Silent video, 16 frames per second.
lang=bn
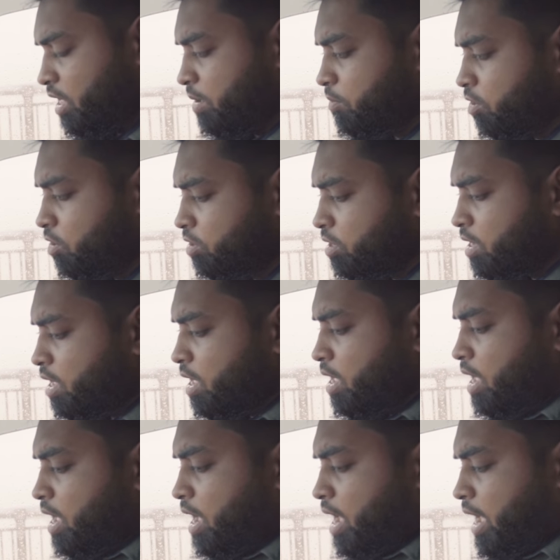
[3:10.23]
এবং
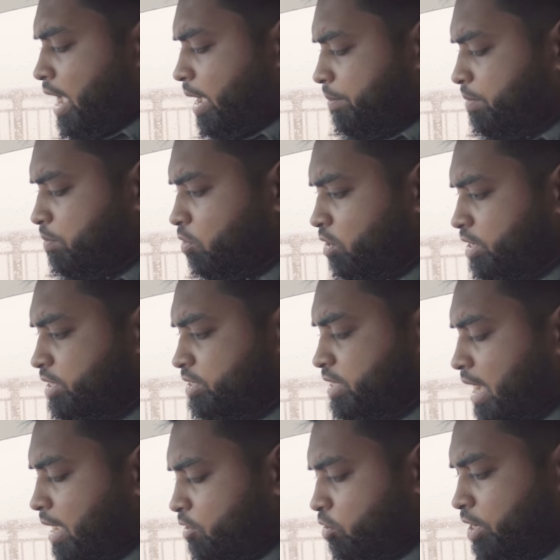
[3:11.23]
আমি বলি
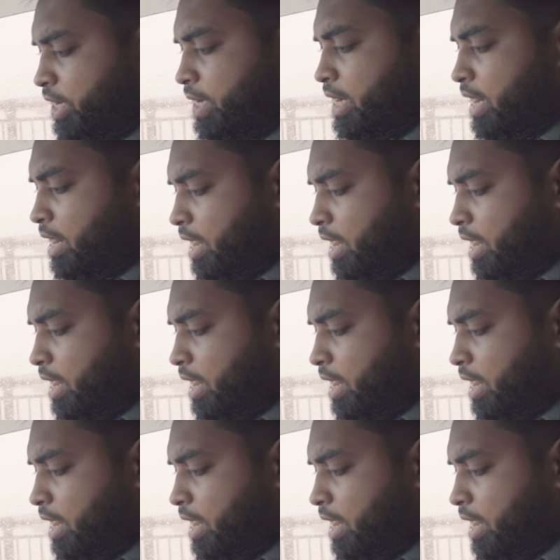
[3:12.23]
ধরেন